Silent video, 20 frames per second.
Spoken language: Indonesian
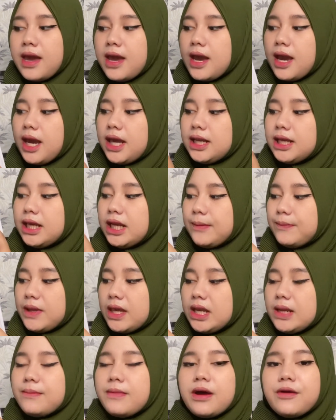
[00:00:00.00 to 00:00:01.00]
Hand creamnya
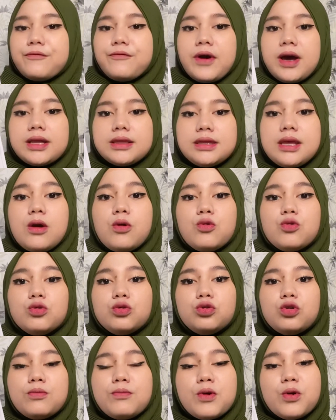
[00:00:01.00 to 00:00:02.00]
ini manfaatnya
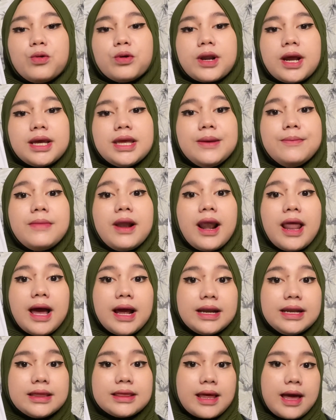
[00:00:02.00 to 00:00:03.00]
untuk mengurangi
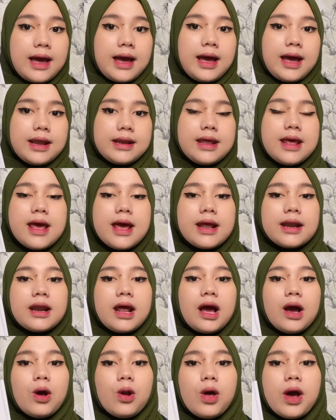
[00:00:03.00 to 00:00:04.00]
belang di tangan. Nah,
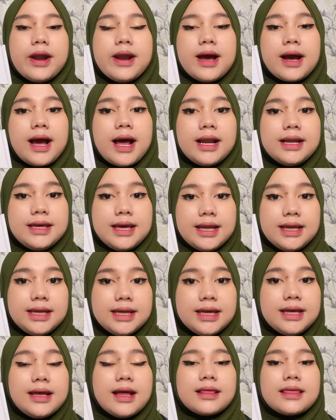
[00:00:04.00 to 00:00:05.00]
kalau ada kalian
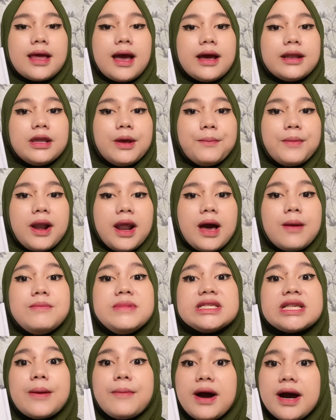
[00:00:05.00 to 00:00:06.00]
nih yang tangannya belang
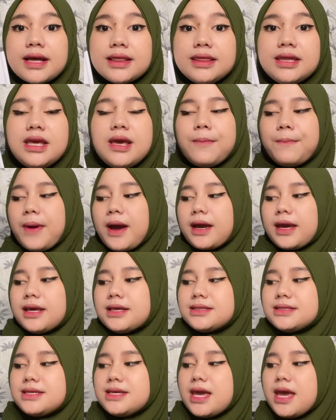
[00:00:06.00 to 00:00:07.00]
bisa banget nih pakai
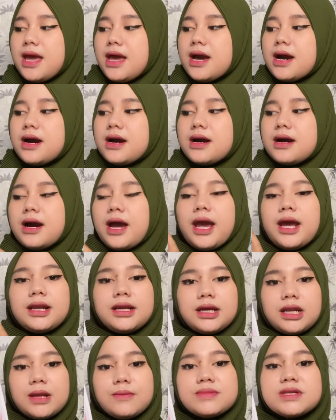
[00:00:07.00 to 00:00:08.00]
si uh, hand
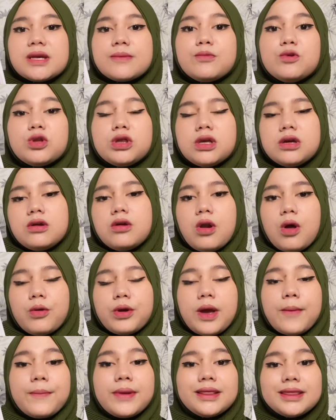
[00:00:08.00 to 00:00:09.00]
cream si Beauty Glow.
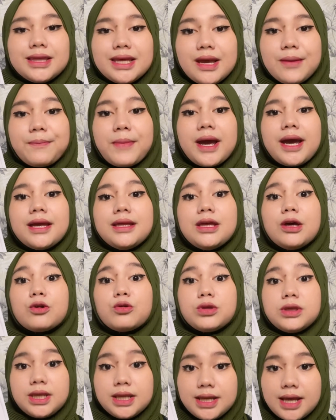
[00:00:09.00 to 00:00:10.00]
Yang penting pakainya
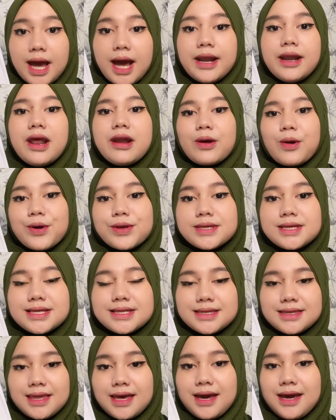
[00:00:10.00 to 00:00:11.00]
rutin ya dan
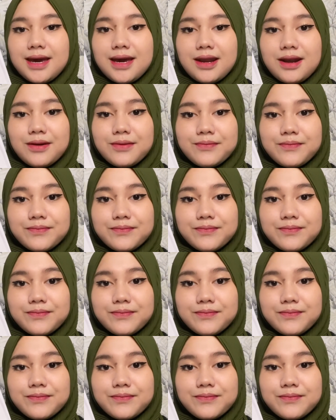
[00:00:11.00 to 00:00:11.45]
konsisten.